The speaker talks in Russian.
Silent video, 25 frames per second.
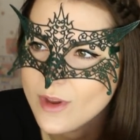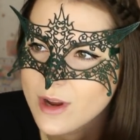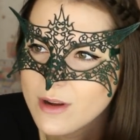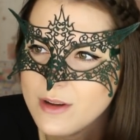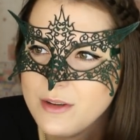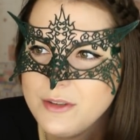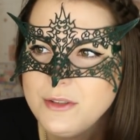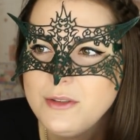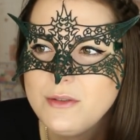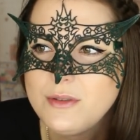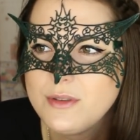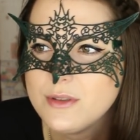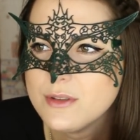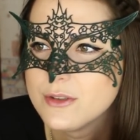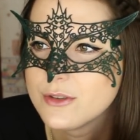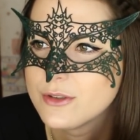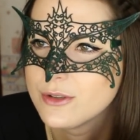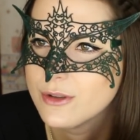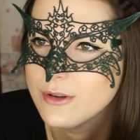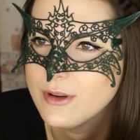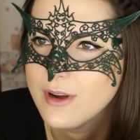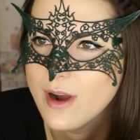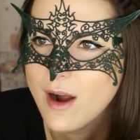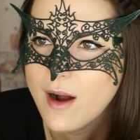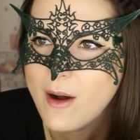Единственное,
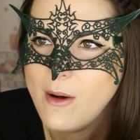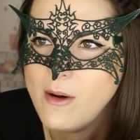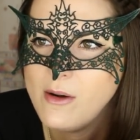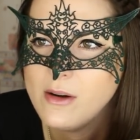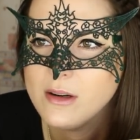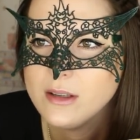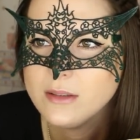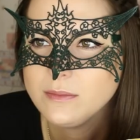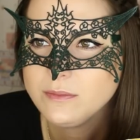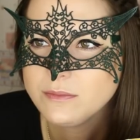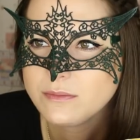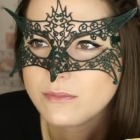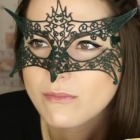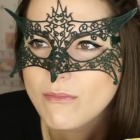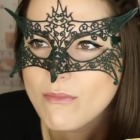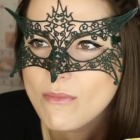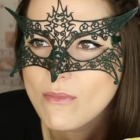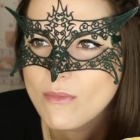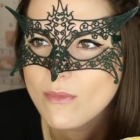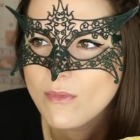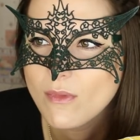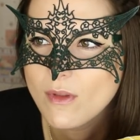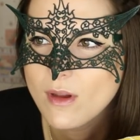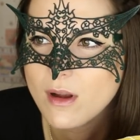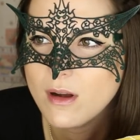что я
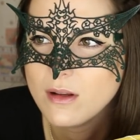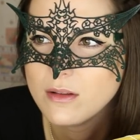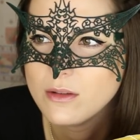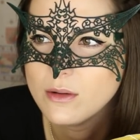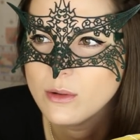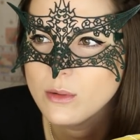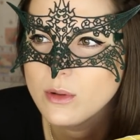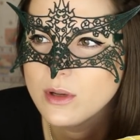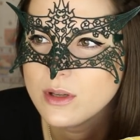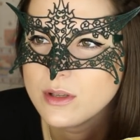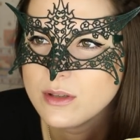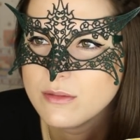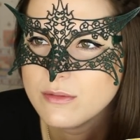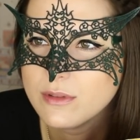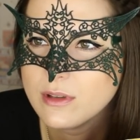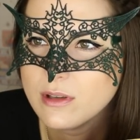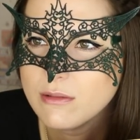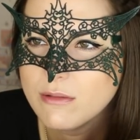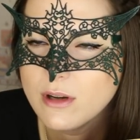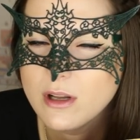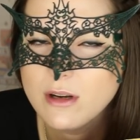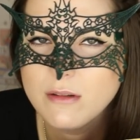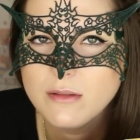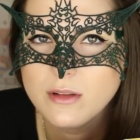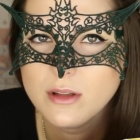долго не
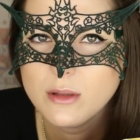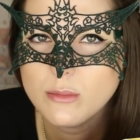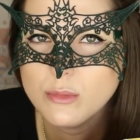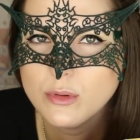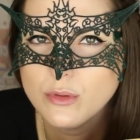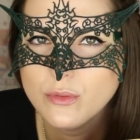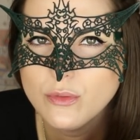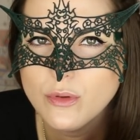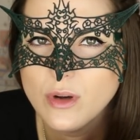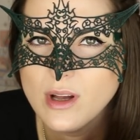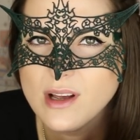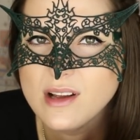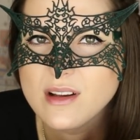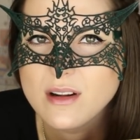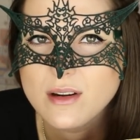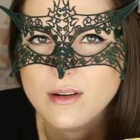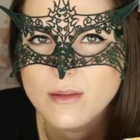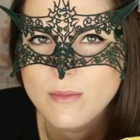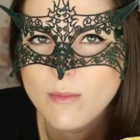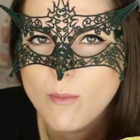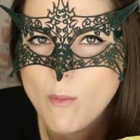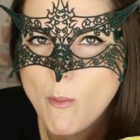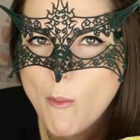выговаривала букву «Р».